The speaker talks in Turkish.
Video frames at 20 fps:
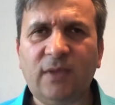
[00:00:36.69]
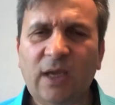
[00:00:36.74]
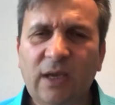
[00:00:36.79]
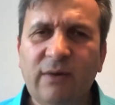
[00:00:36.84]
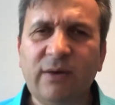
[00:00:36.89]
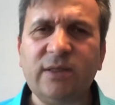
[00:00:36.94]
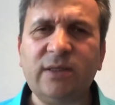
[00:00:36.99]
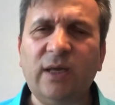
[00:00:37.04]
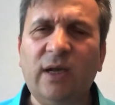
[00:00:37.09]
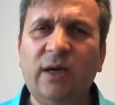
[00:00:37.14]

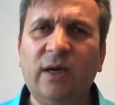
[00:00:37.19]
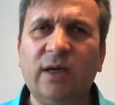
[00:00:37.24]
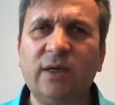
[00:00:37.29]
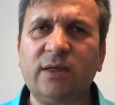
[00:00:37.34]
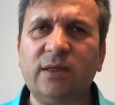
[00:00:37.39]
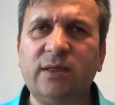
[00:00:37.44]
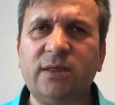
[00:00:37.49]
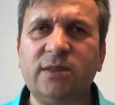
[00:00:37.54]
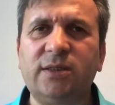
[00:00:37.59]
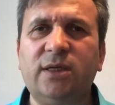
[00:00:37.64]
Evet değerli
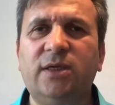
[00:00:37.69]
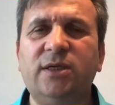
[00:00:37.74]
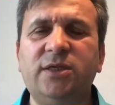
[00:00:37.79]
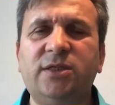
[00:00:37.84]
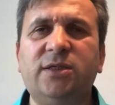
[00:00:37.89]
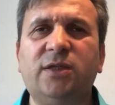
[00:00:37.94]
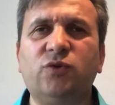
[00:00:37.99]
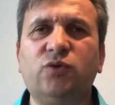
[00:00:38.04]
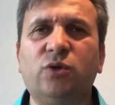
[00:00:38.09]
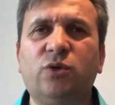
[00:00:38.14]
arkadaşlar
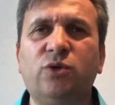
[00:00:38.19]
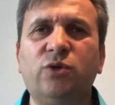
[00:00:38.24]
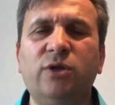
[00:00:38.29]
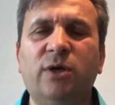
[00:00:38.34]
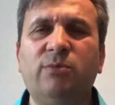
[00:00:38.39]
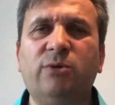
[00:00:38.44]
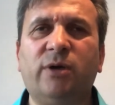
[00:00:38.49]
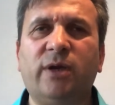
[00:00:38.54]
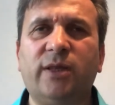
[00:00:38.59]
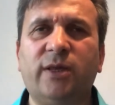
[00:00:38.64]
işte sorun
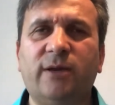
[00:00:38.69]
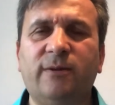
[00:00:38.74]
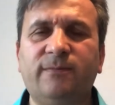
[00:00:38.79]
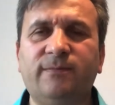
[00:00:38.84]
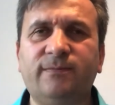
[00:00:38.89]
da burada.